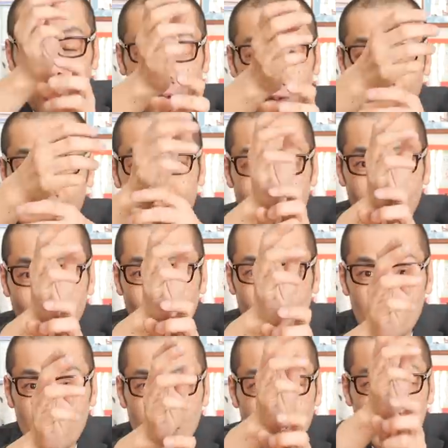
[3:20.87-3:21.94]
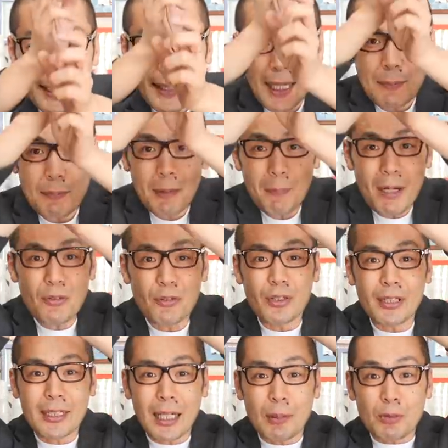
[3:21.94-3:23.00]
この手を崩さないまま振
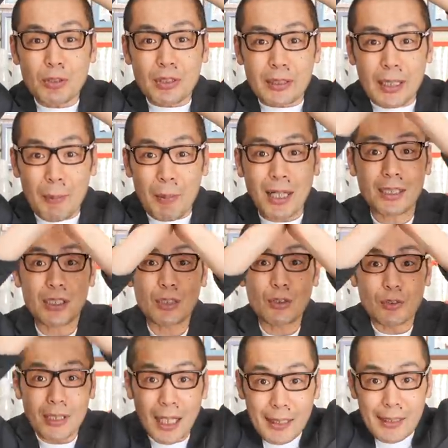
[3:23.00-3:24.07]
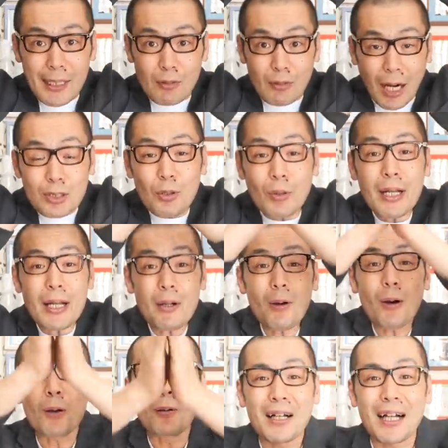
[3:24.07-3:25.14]
りかぶってまっすぐなってるかそれ
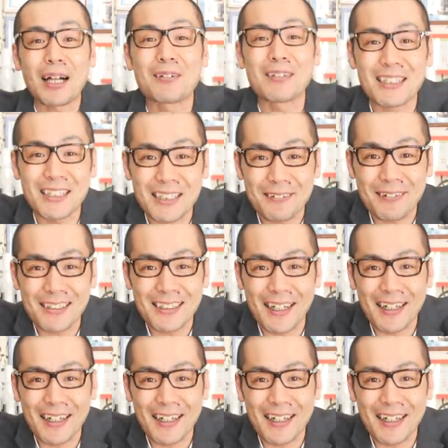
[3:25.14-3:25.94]
を確認してくださ